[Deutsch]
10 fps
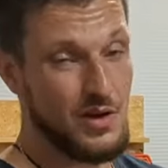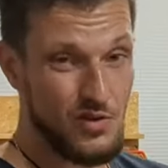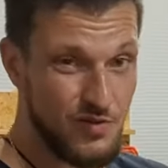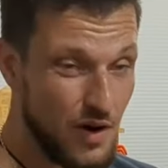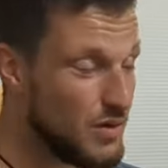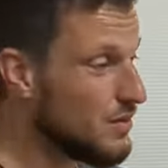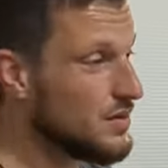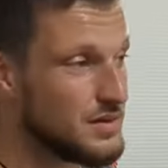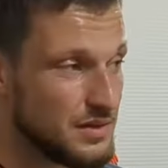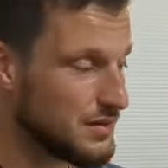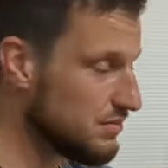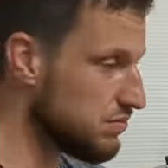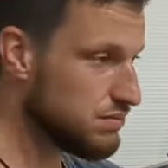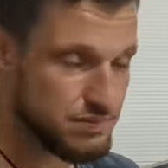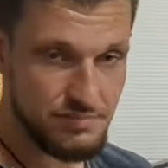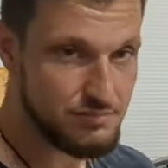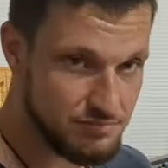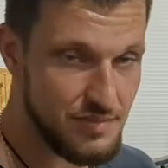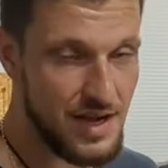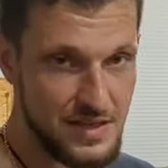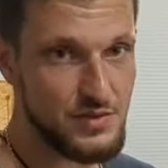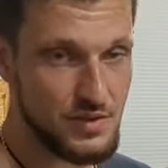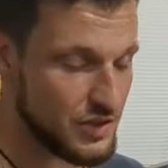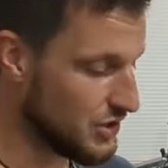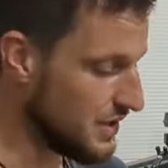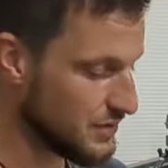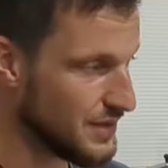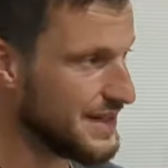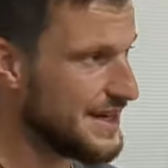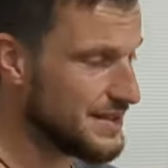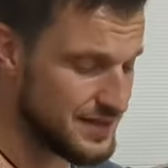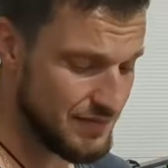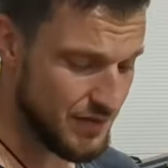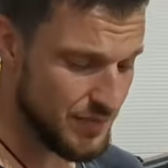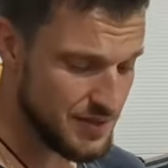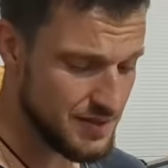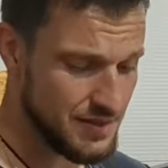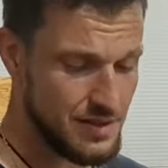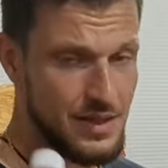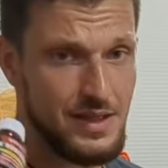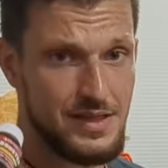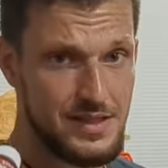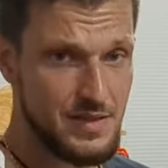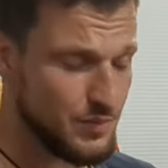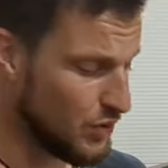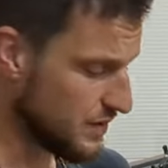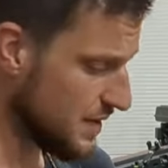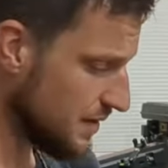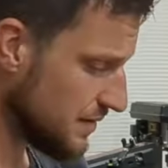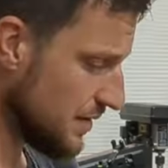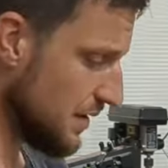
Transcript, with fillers: UV, äh, all so eine Geschichte. Und dann hält das einfach besser. 7%.